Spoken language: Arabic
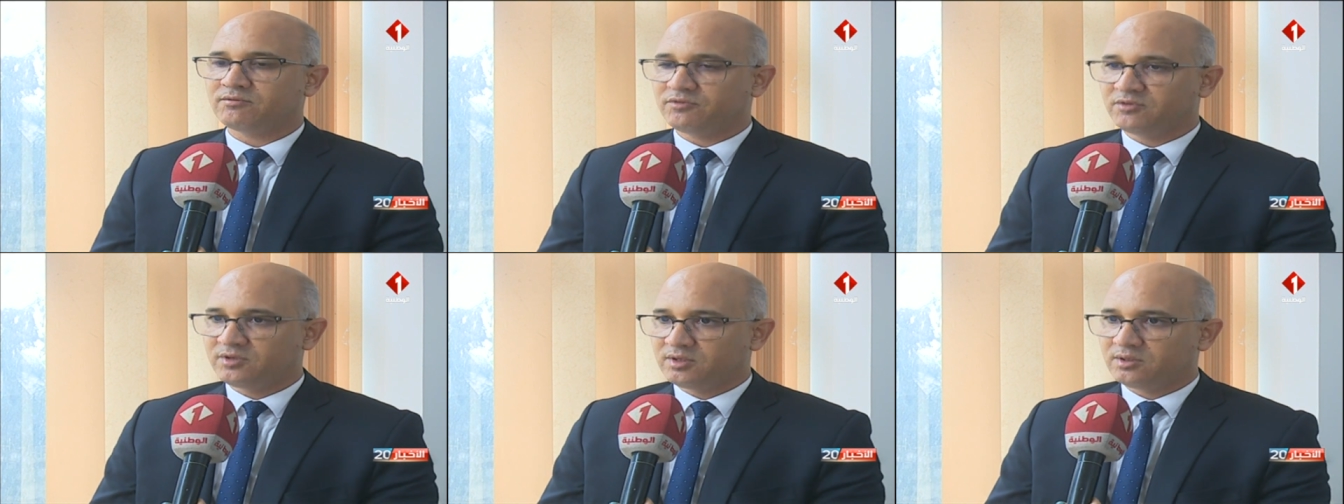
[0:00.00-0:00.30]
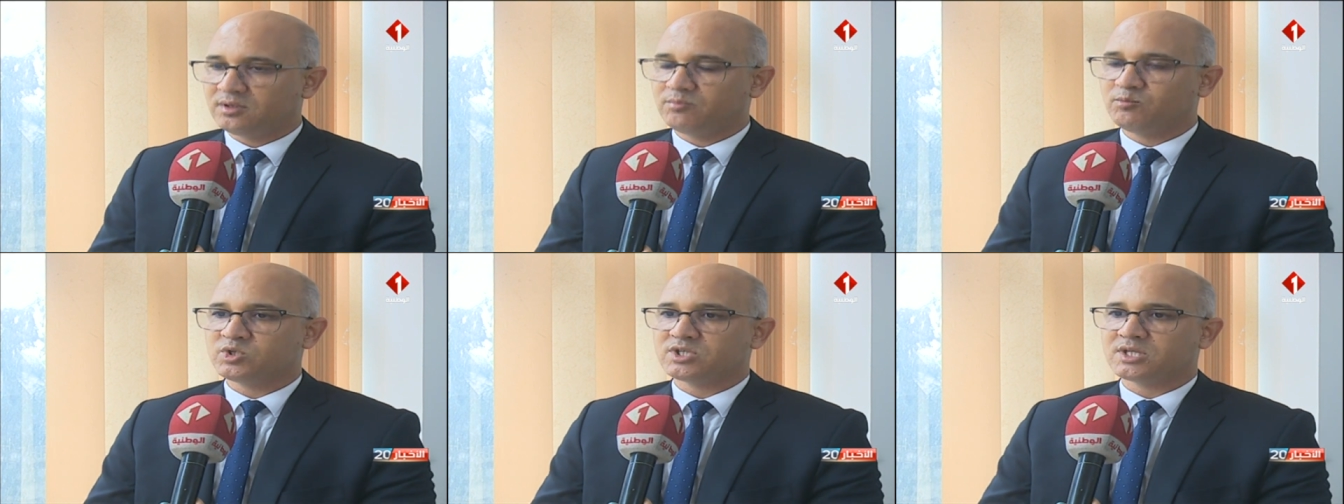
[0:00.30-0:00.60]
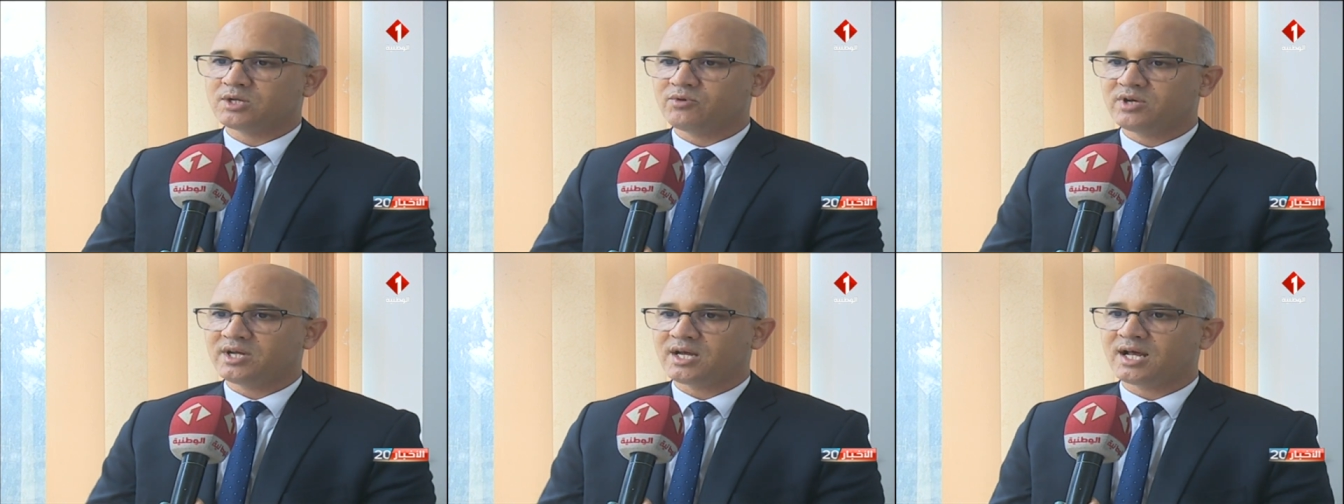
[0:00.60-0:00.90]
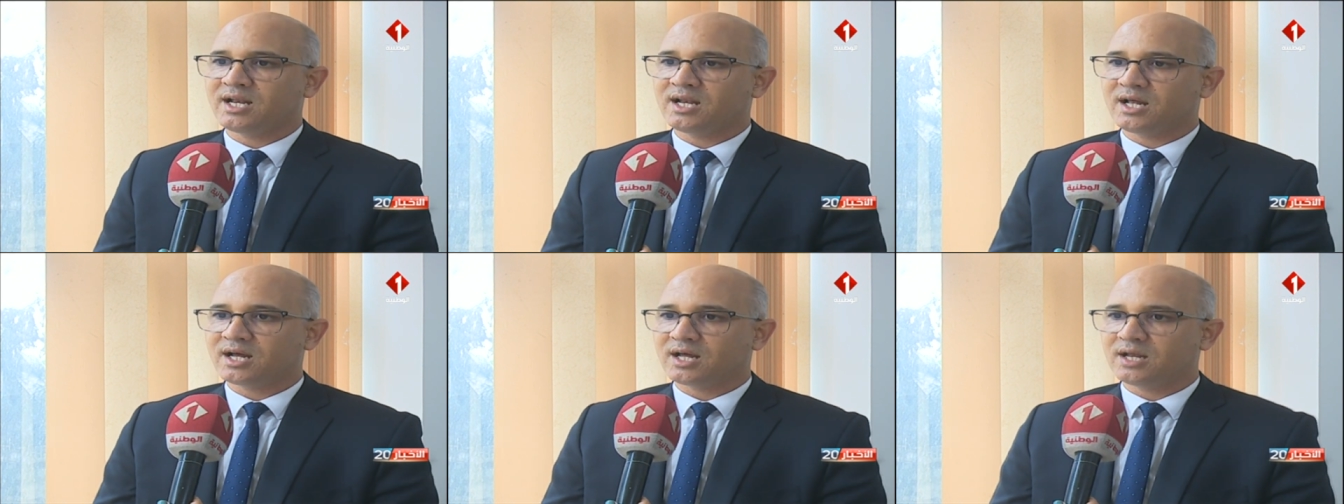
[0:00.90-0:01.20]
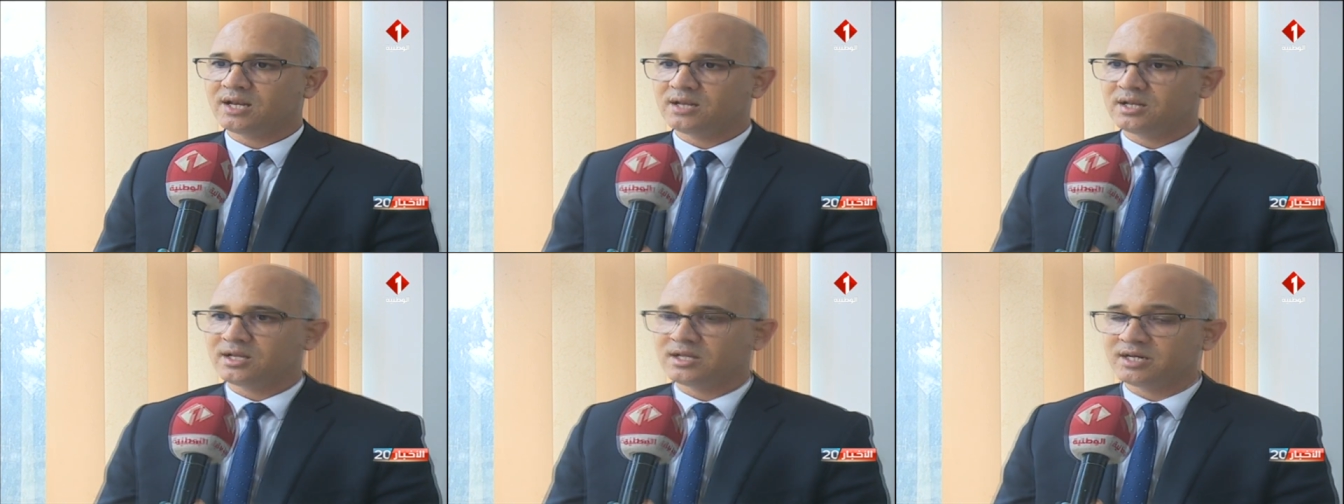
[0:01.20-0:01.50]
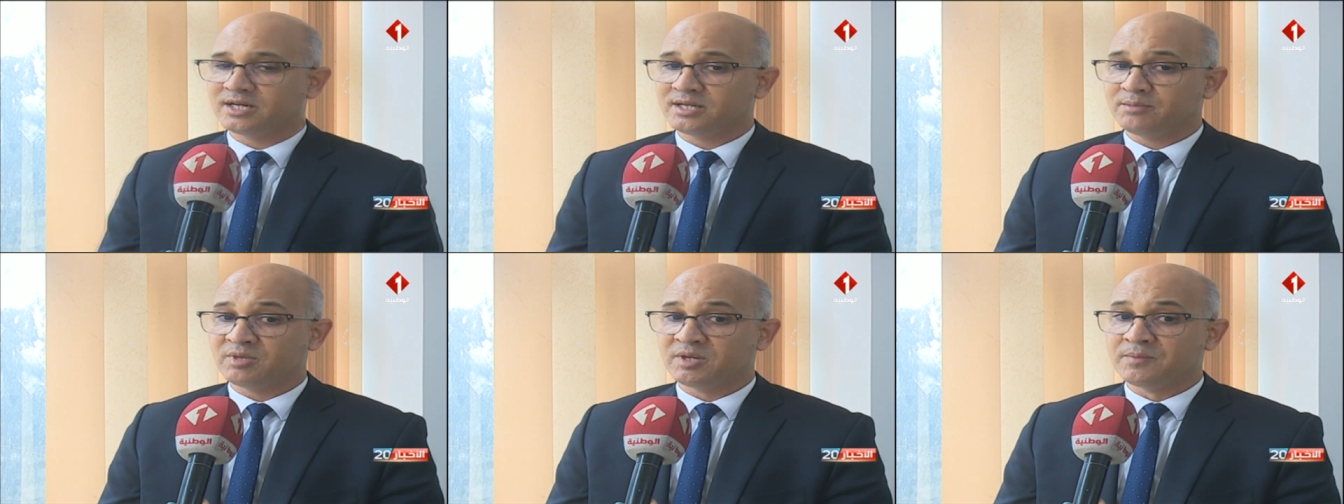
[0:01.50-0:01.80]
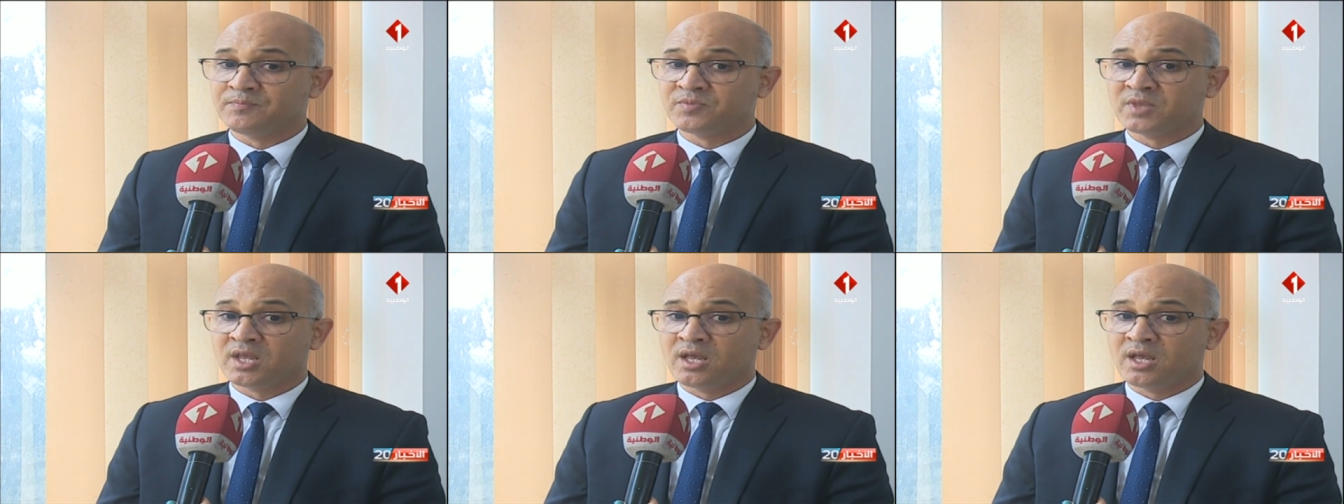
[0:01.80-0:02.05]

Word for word: في المستوى على الأقل الضريبي